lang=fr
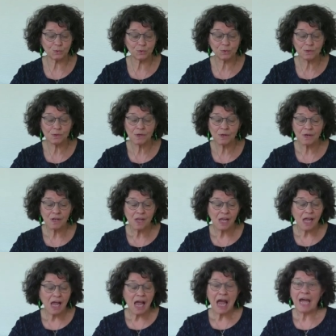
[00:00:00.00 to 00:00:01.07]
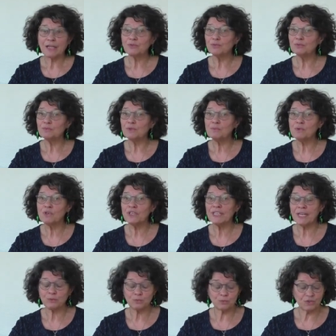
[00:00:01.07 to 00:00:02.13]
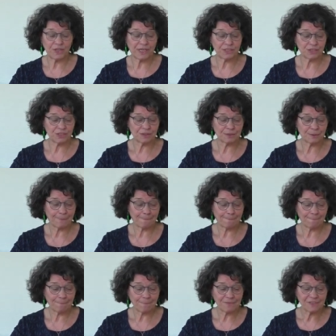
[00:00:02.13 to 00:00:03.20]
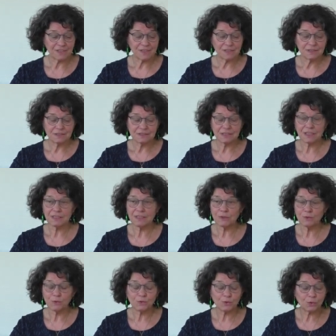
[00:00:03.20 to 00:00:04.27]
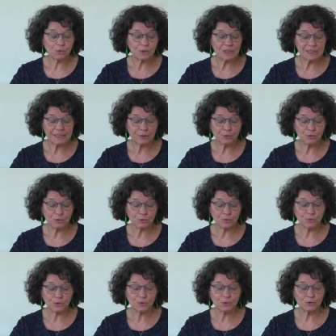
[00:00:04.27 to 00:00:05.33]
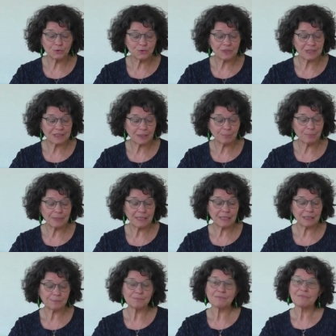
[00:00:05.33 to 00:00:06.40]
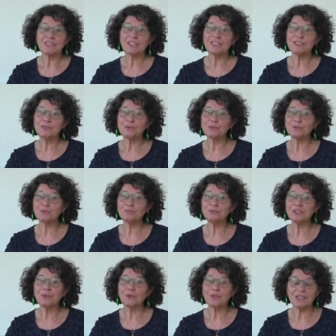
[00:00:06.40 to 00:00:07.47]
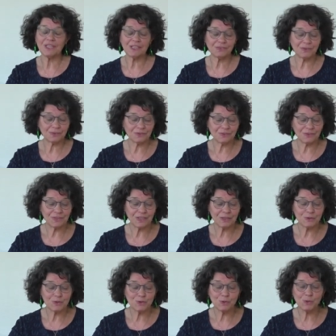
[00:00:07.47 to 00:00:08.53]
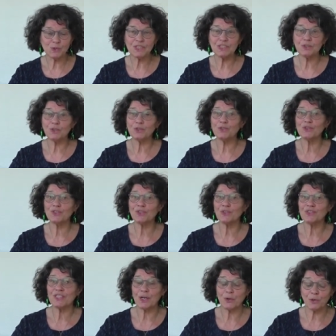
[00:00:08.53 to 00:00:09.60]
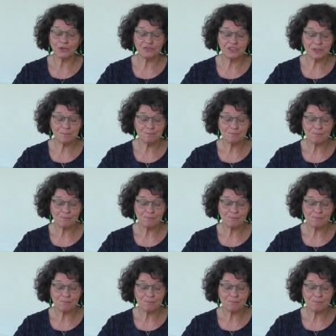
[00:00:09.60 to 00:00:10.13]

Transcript: temps, à tout moment et à tout âge. Certains d'entre eux, des adultes, ont entendu cet appel et se sont mis en quête d'un Dieu qui donne sens à leur vie